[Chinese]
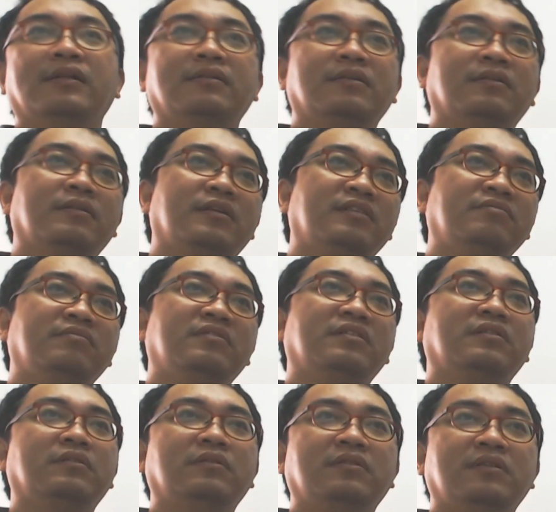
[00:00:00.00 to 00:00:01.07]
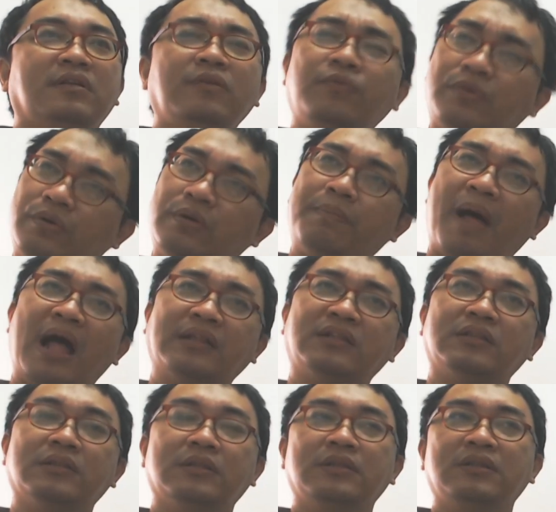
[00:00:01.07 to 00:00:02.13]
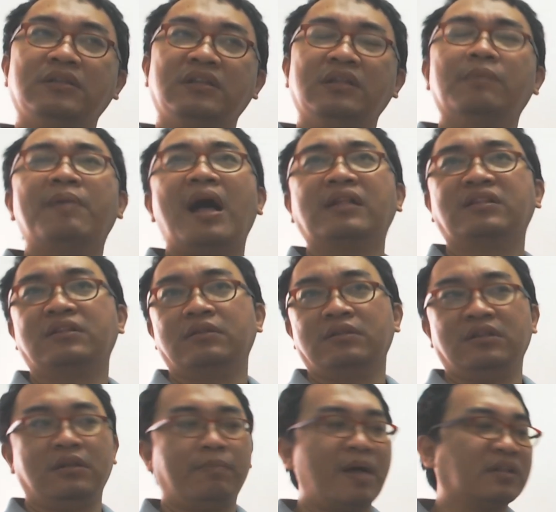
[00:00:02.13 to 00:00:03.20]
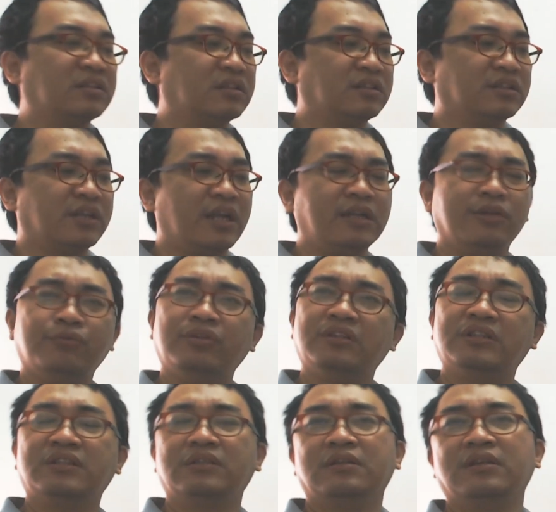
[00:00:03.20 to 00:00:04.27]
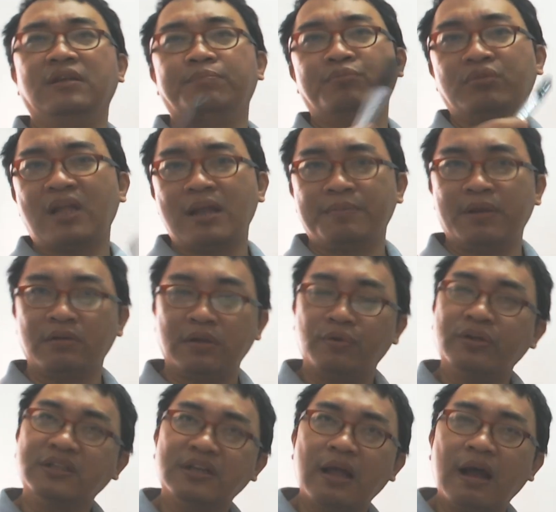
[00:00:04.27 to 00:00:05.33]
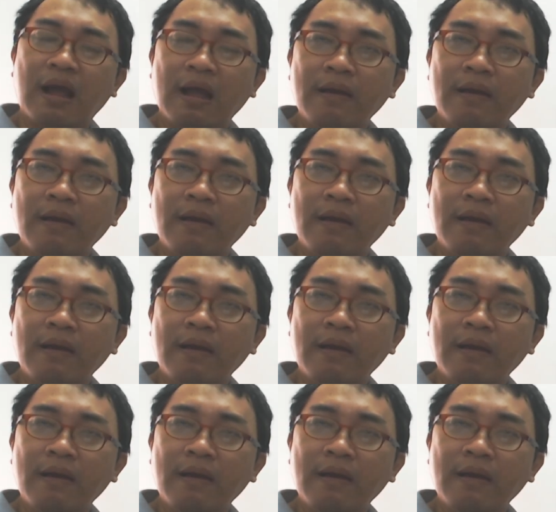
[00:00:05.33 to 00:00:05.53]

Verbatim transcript: 嗯，因为我的八字，你的八字，你的八字只给你运势而已，不代表你会这样啊。